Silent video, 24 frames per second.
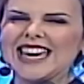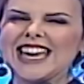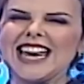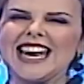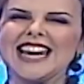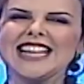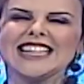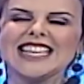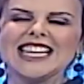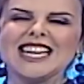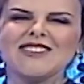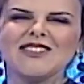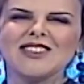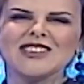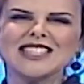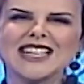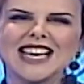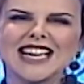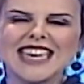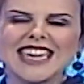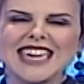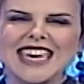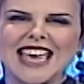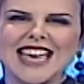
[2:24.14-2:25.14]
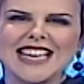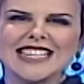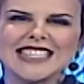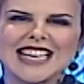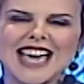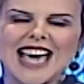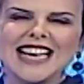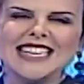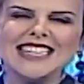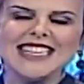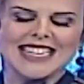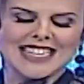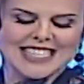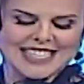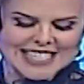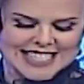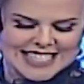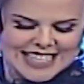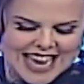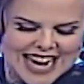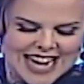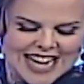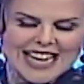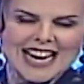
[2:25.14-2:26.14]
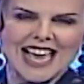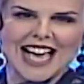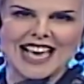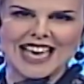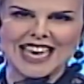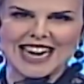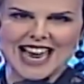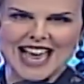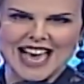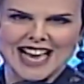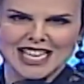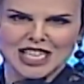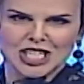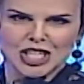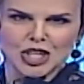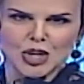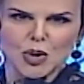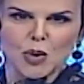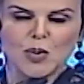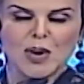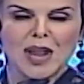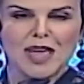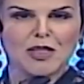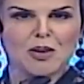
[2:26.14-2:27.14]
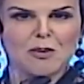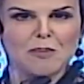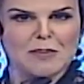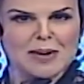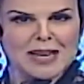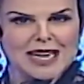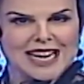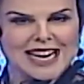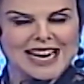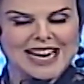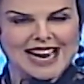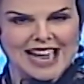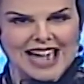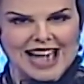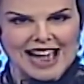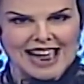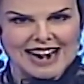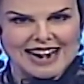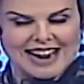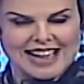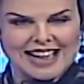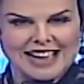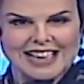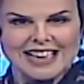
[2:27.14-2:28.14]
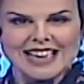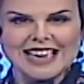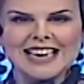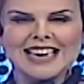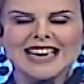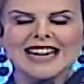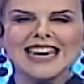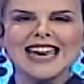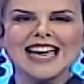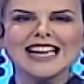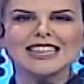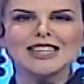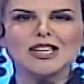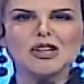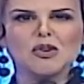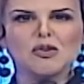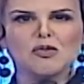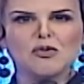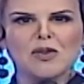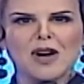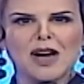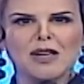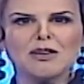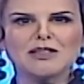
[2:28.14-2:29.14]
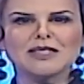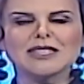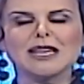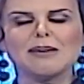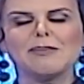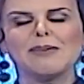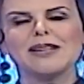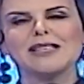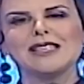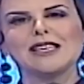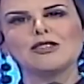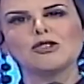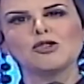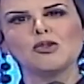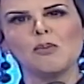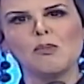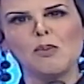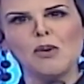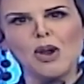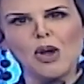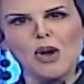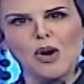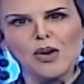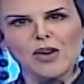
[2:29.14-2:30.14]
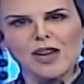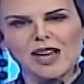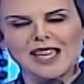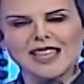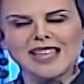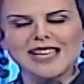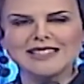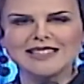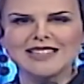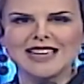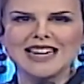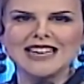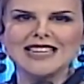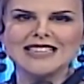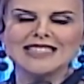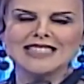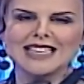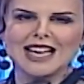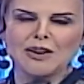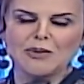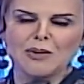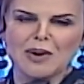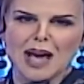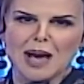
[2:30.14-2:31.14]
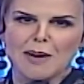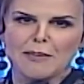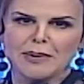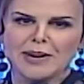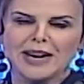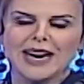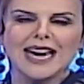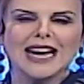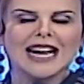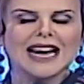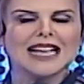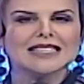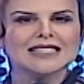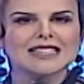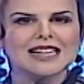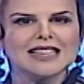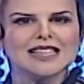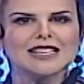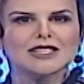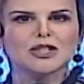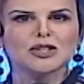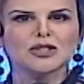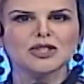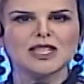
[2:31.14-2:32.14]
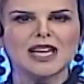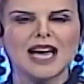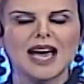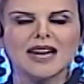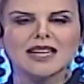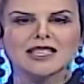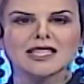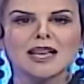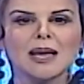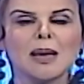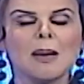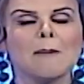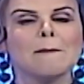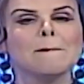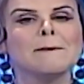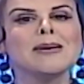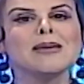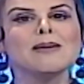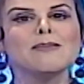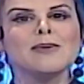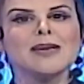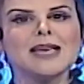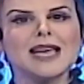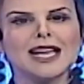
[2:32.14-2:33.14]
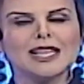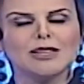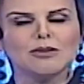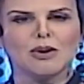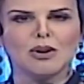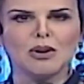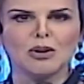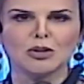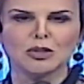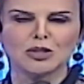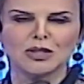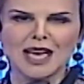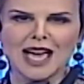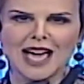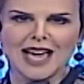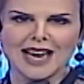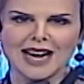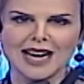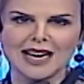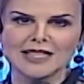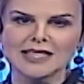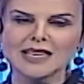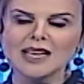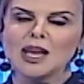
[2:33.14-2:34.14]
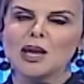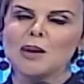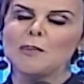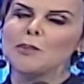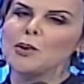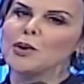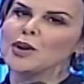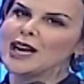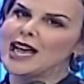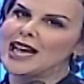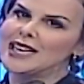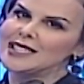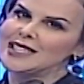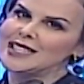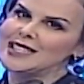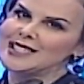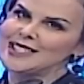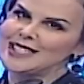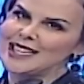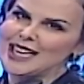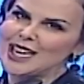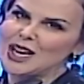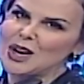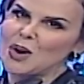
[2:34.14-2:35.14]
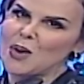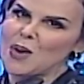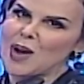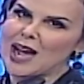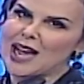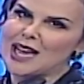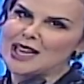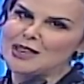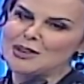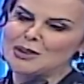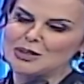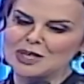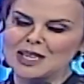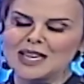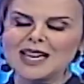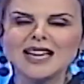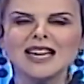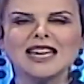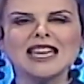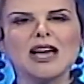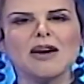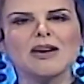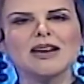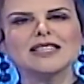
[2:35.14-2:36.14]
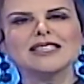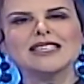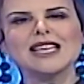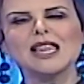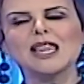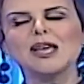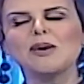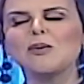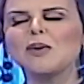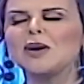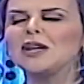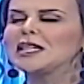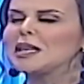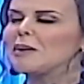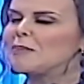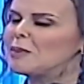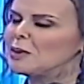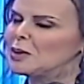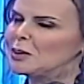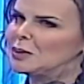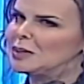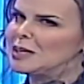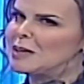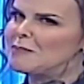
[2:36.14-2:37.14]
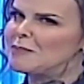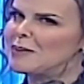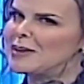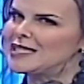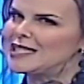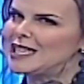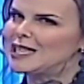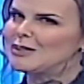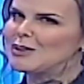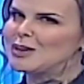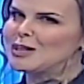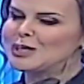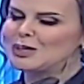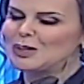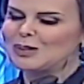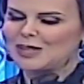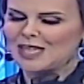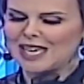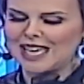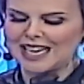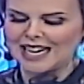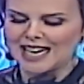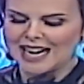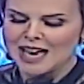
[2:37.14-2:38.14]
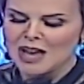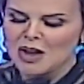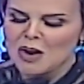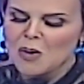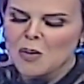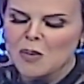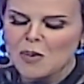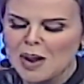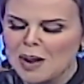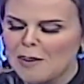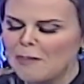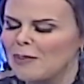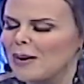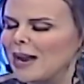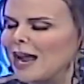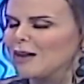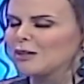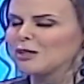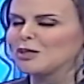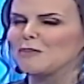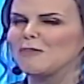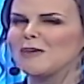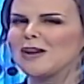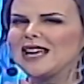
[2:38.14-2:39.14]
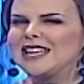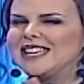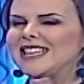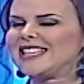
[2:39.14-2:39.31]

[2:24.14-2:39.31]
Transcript: que le tenemos aquí es a Gisney Lagrange, una dominicana que ha triunfado a través de su blog y de ser Instagrammer en las redes sociales viviendo en Los Ángeles por casi cinco años y ahora está de vuelta por un tiempecito en su tierra. Un aplauso para